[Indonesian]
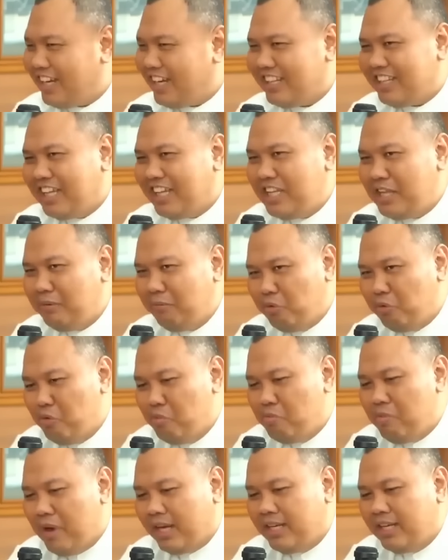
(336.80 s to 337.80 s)
strateginya
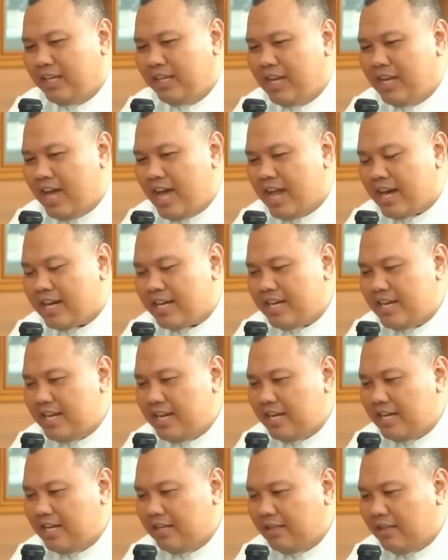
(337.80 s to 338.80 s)
berubah dia
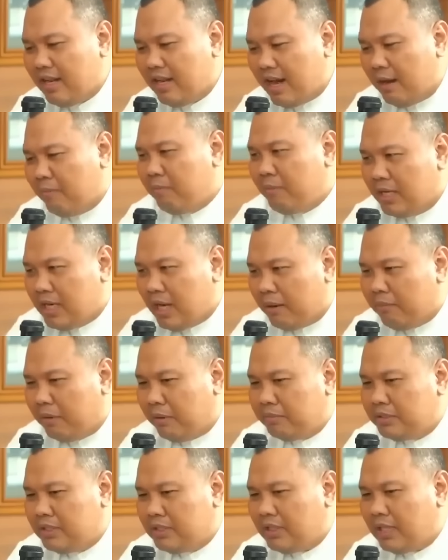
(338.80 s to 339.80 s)
dari
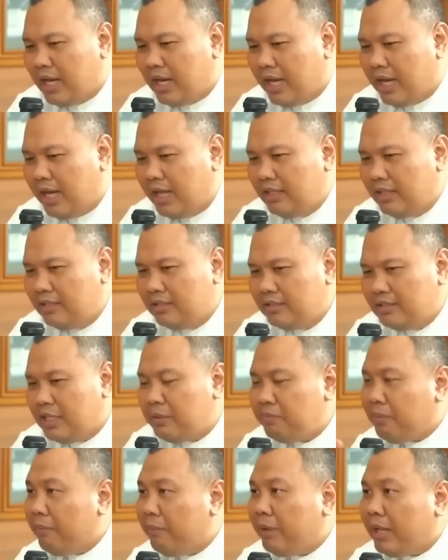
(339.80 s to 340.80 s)
drama-drama pencitraan
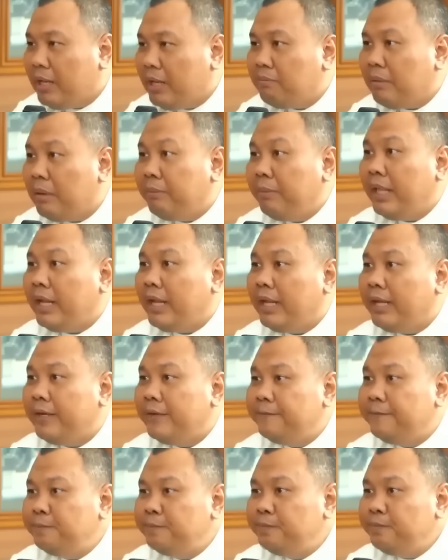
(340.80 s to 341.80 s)
jadi pameran-pameran
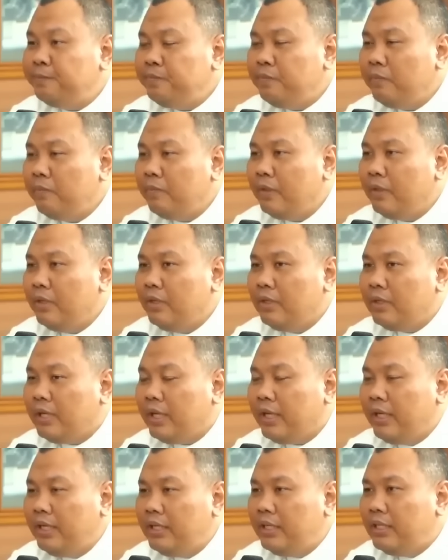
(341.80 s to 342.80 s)
hmm.
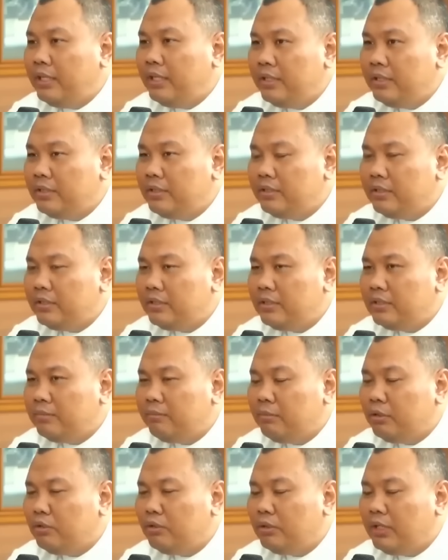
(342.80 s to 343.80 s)
nah ini
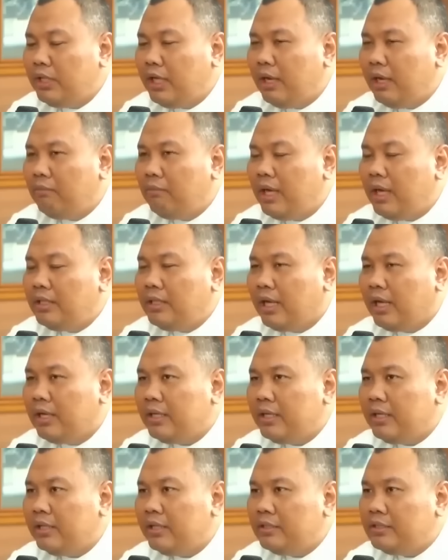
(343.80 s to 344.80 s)
sebetulnya nggak banyak
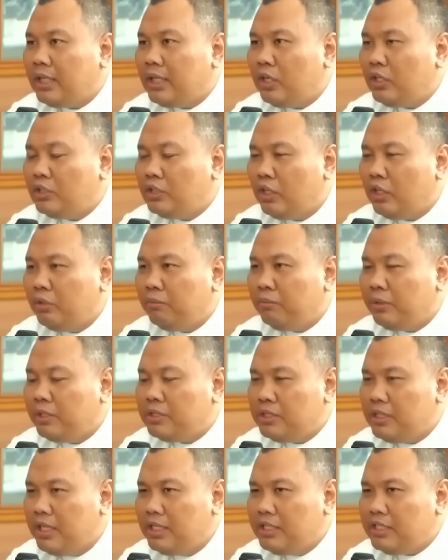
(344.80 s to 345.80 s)
nih calon-calon
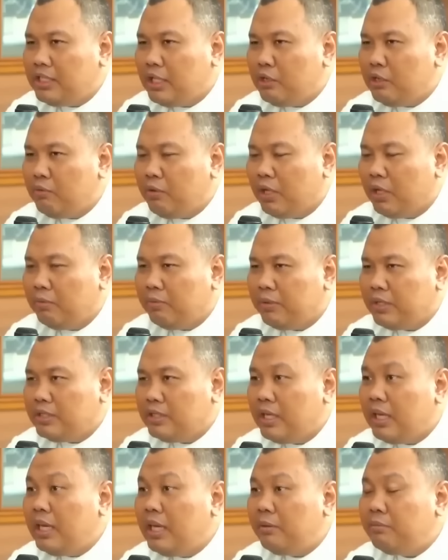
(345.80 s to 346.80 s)
presiden calon wakil
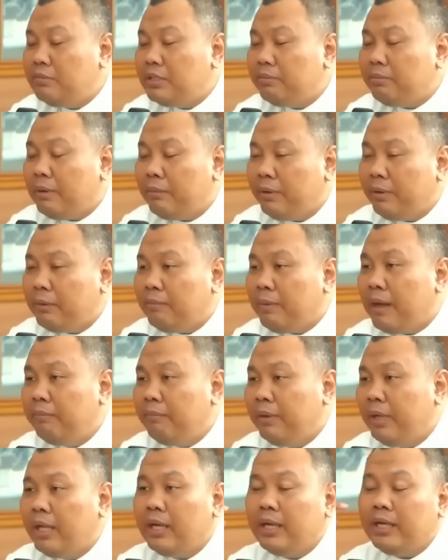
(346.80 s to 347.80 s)
presiden yang bisa
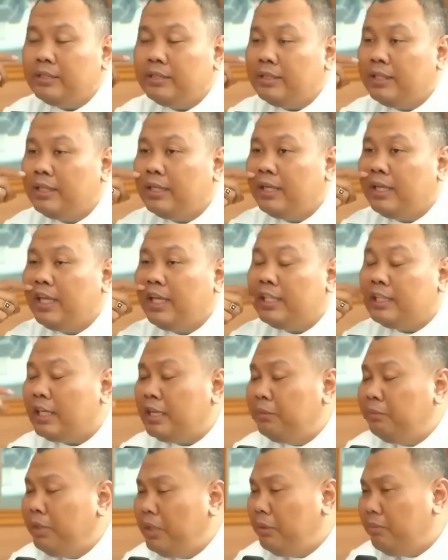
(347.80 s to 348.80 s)
pamer-pamer hasil
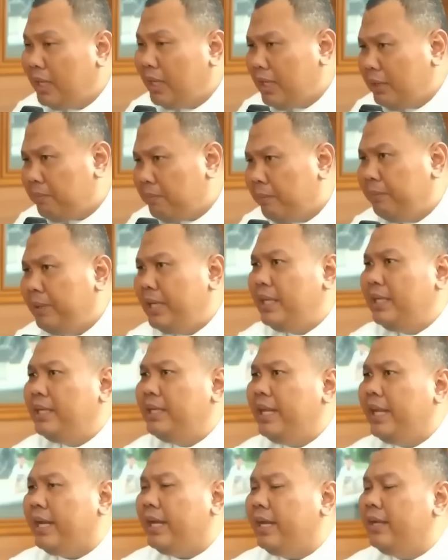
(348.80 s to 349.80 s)
kegiatannya minimal dia pamer
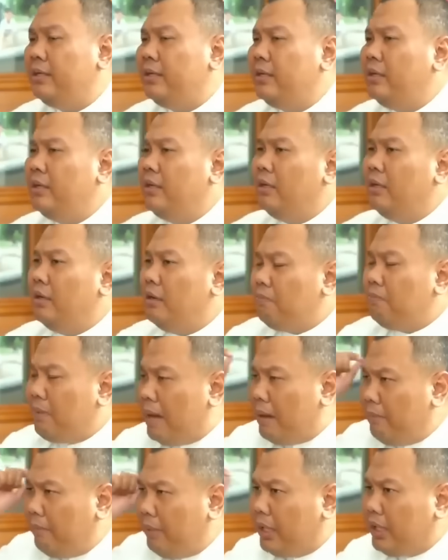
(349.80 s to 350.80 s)
ide lah hmm.
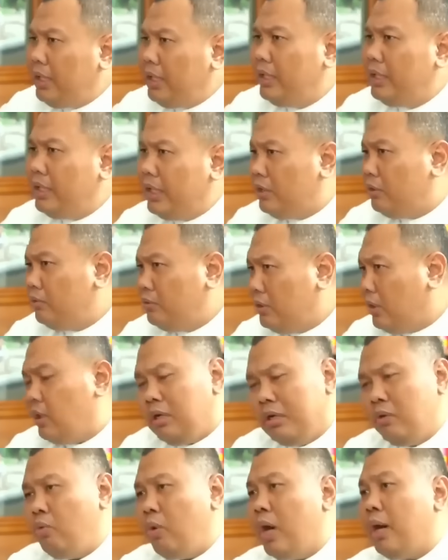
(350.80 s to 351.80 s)
pamer ide itu
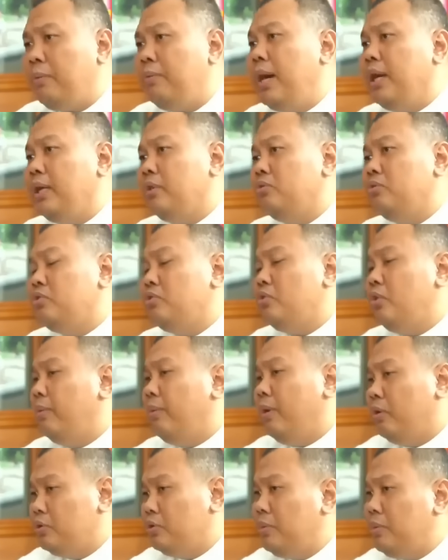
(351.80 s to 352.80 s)
udah wah banget sudah
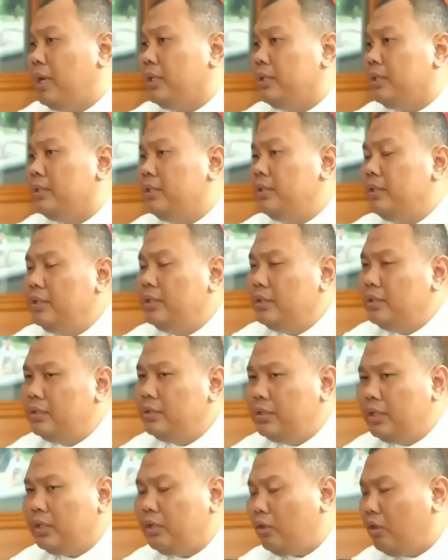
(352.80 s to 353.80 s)
bagus banget
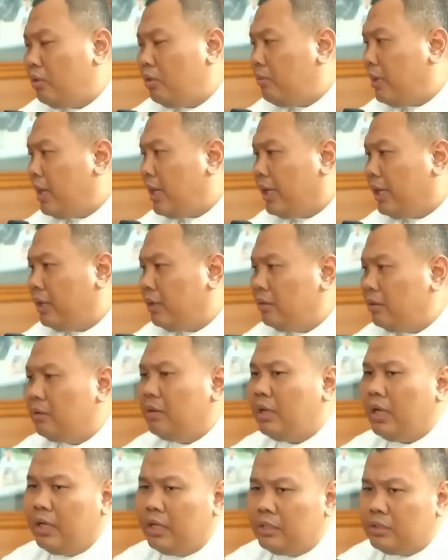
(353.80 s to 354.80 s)
jadi kalau kemarin
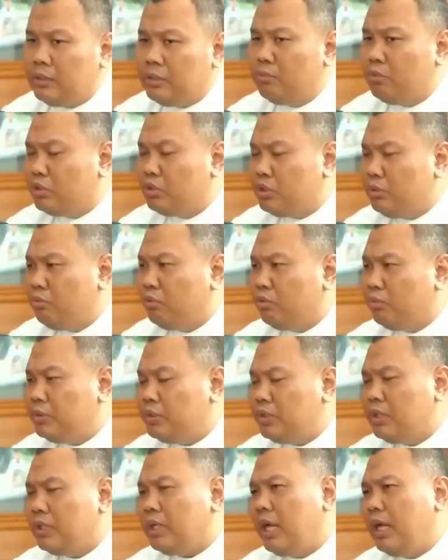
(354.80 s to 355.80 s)
ada sibuk-sibuk
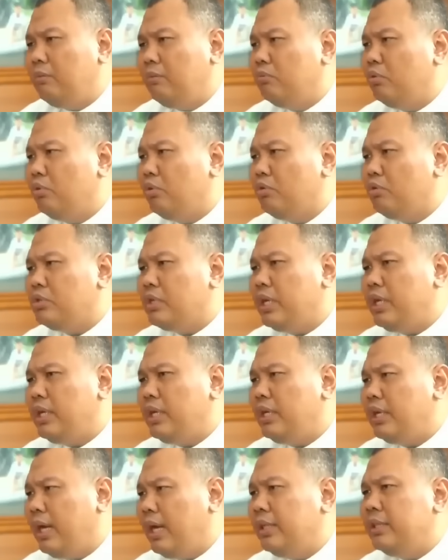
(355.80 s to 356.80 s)
pencitraan, menurut
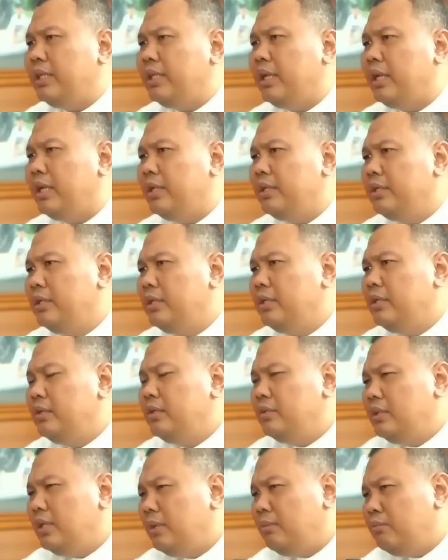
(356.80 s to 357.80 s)
saya gantilah.
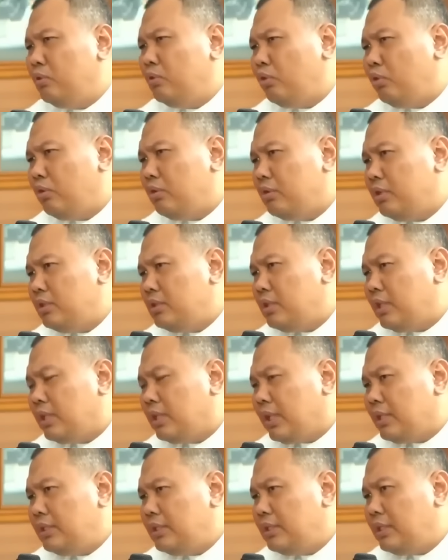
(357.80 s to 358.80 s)
Dan menurut
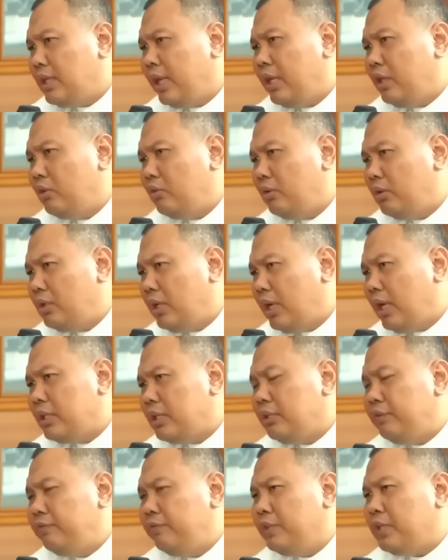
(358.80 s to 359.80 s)
disertasi saya itu kan
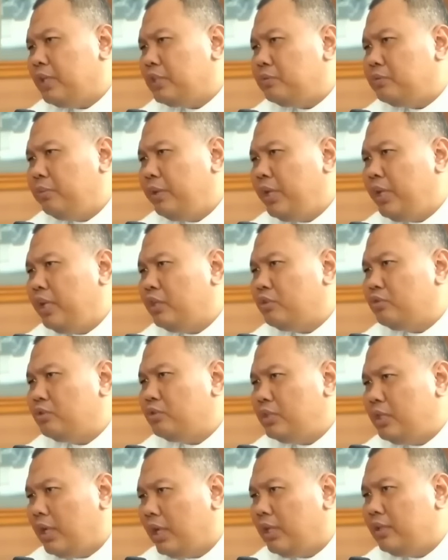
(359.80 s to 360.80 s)
aktivitas hmm. media
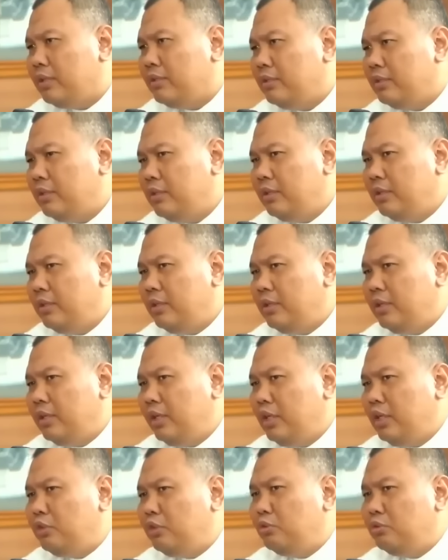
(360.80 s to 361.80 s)
sosial hmm.
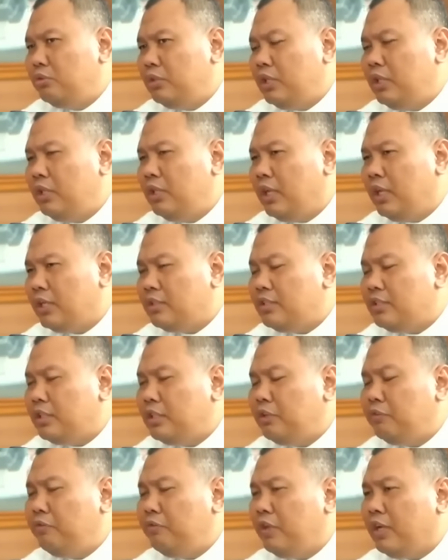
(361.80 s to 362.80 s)
itu tidak
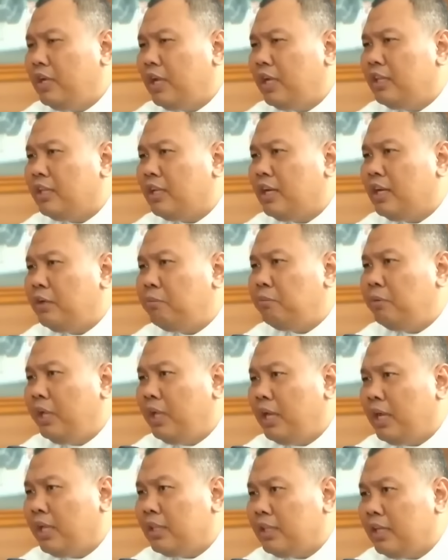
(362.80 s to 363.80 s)
signifikan terhadap
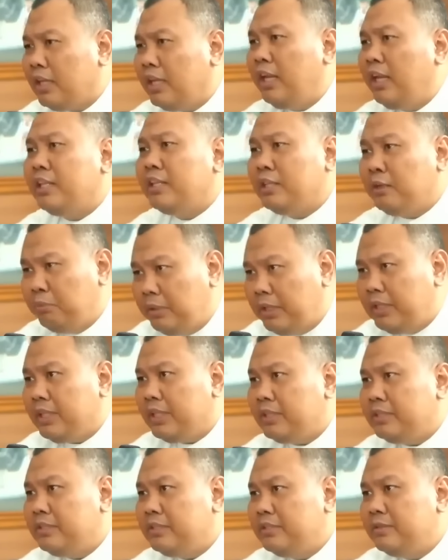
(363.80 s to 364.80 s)
peningkatan
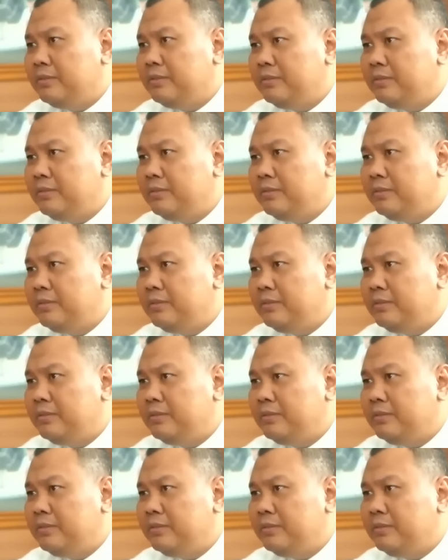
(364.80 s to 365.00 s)
elektabilitas.